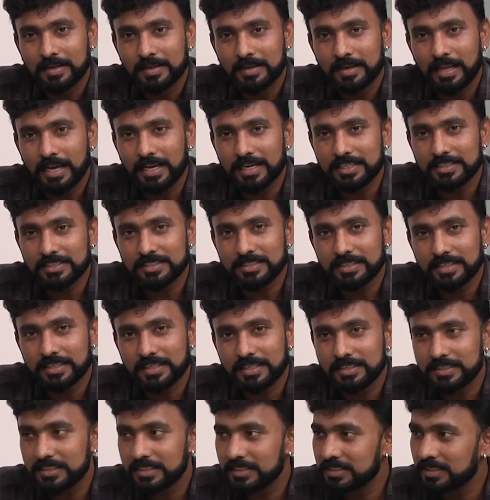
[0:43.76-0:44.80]
నాగార్జున
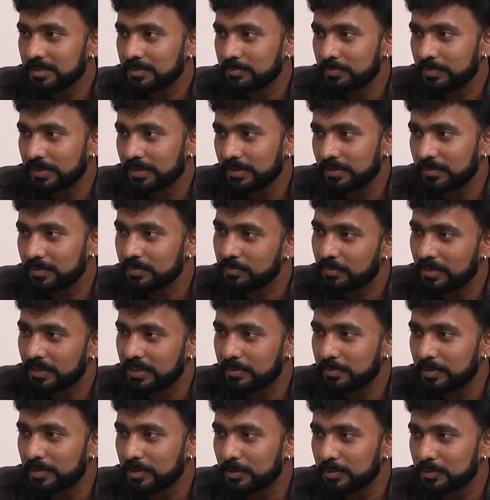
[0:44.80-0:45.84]
గారు చేసిన పేరు మళ్ళీ
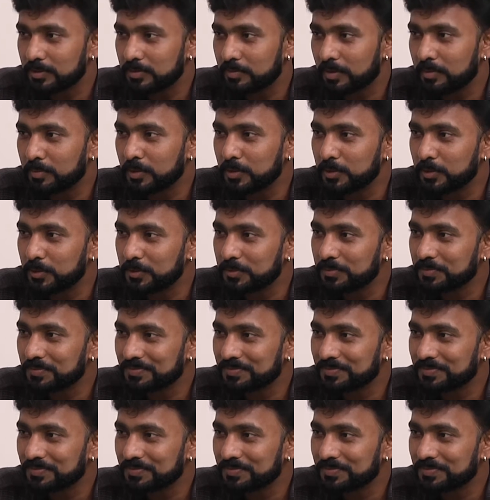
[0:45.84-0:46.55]
పెట్టొచ్చు మన్మధుడు